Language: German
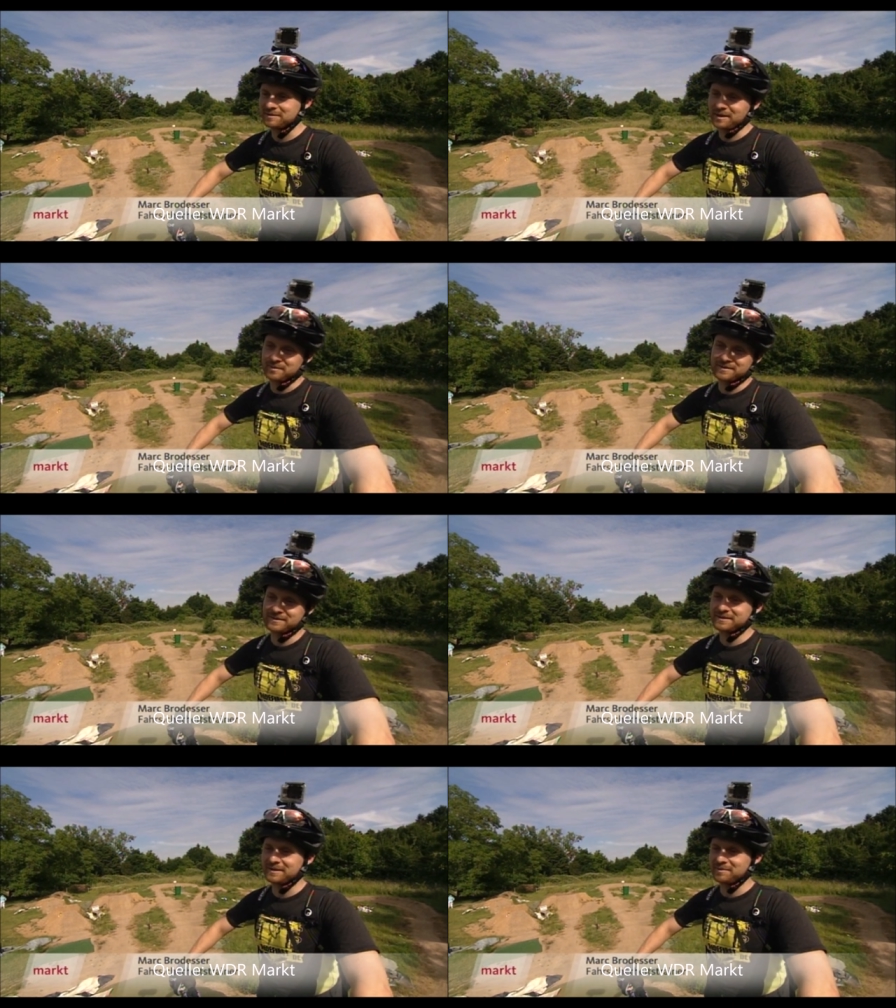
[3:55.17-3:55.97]
die
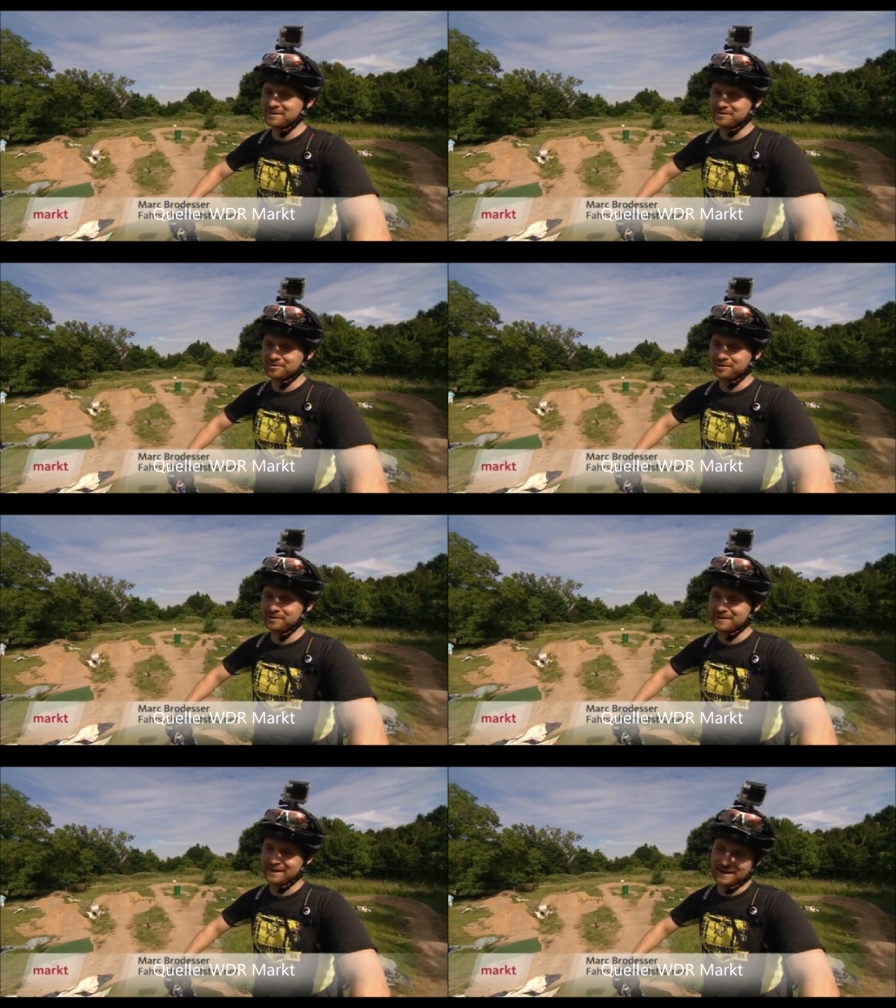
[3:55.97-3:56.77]
Bremsen sind der beste
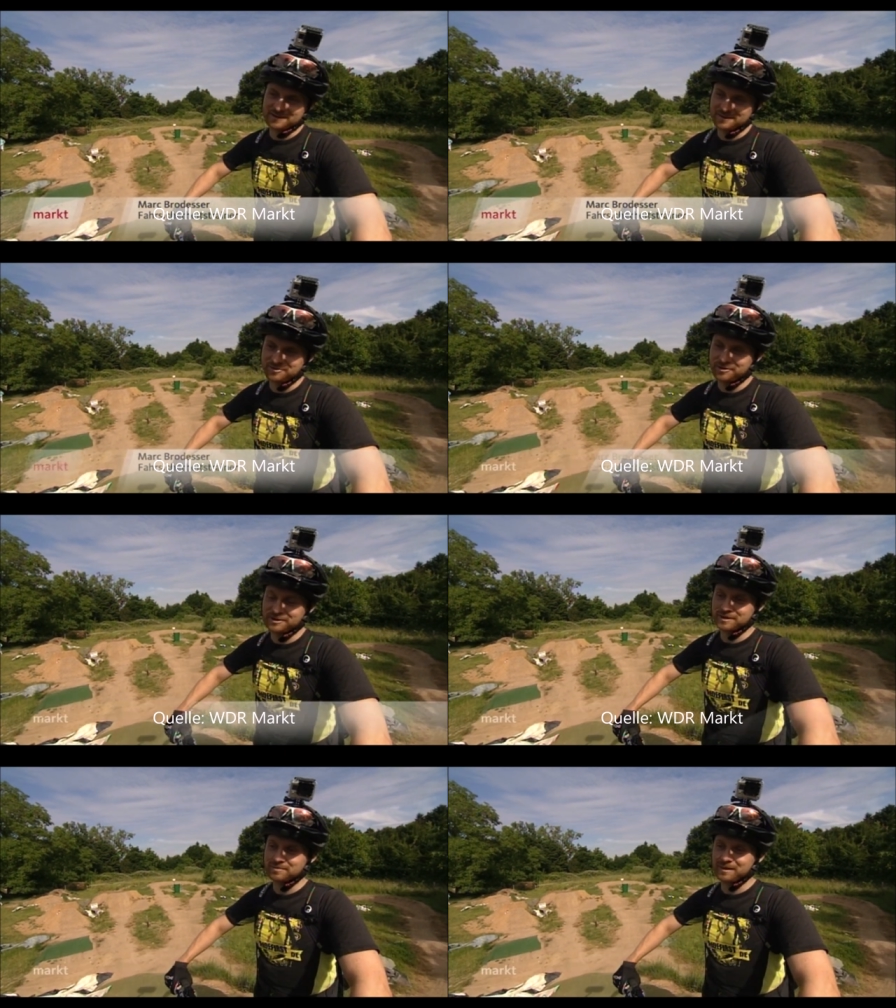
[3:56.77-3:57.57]
Freund. Gerade die
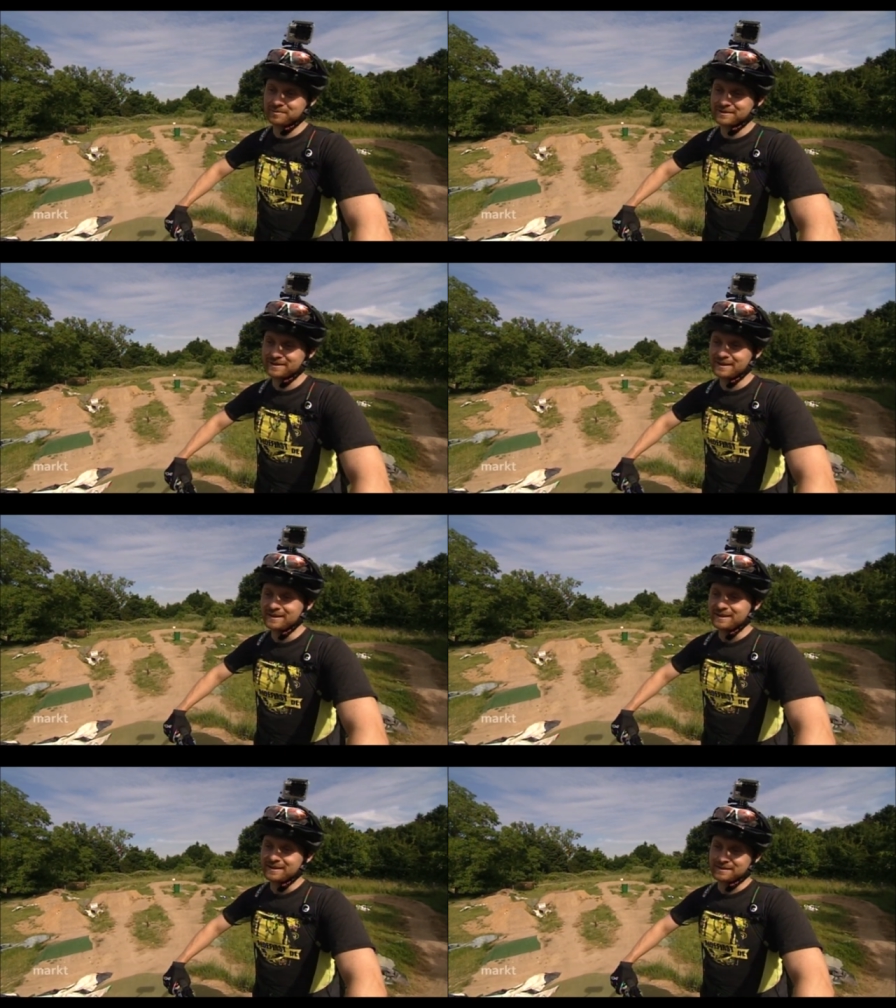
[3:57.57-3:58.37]
vordere Bremse
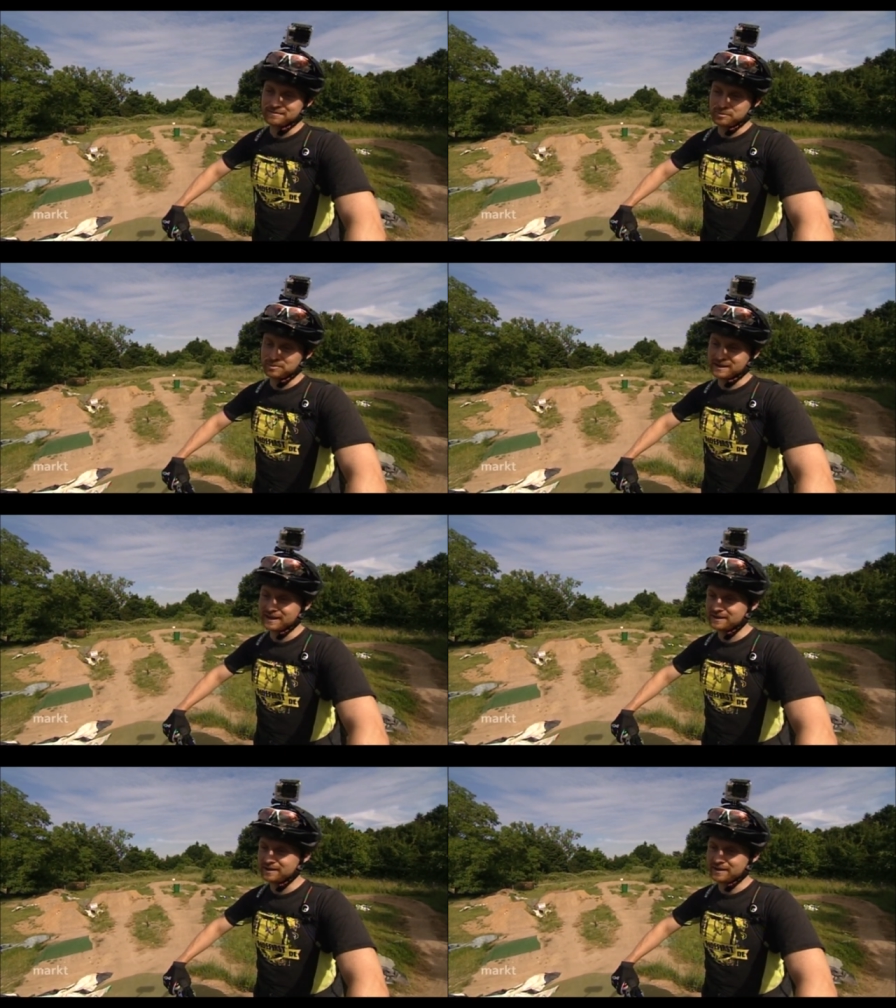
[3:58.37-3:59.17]

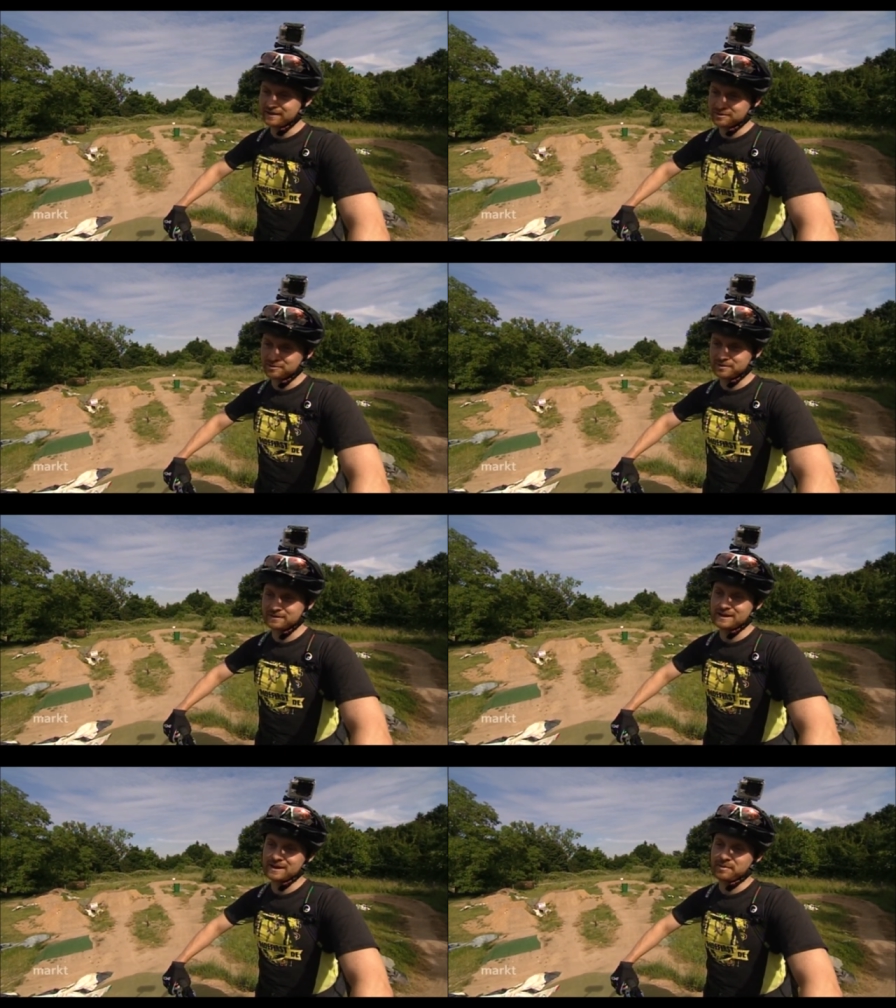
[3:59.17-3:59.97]
überträgt den ganz
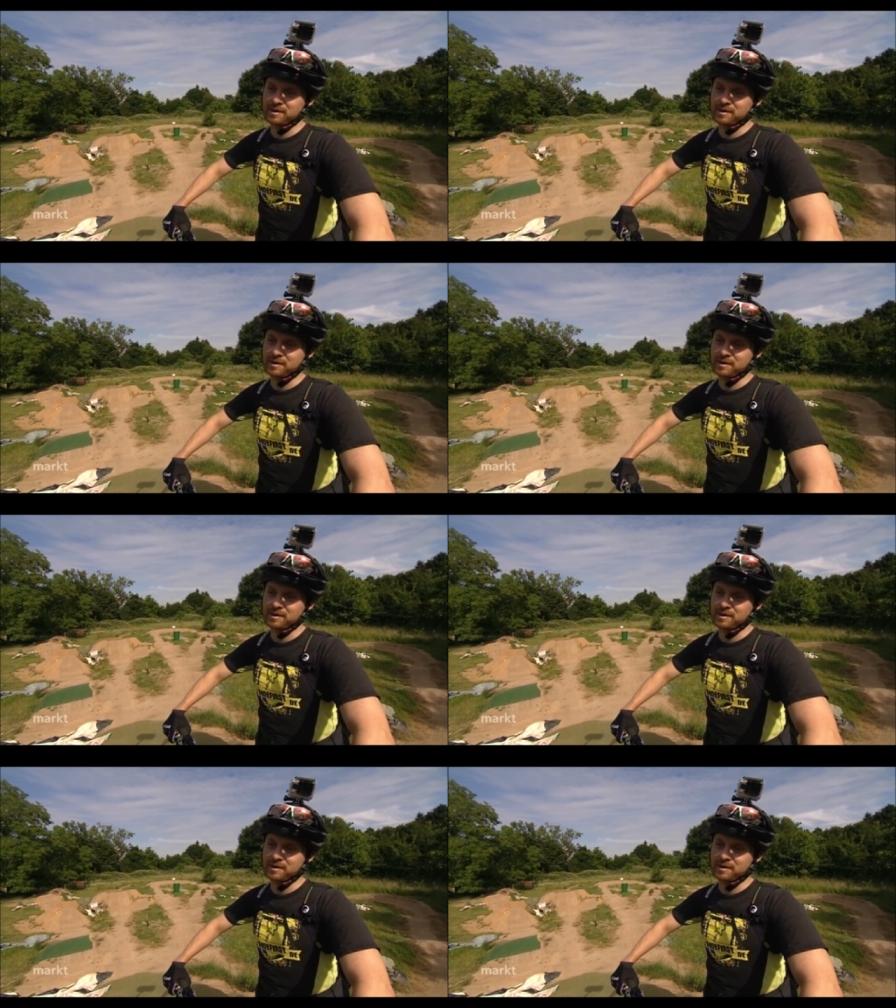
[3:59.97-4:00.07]
großen Teil der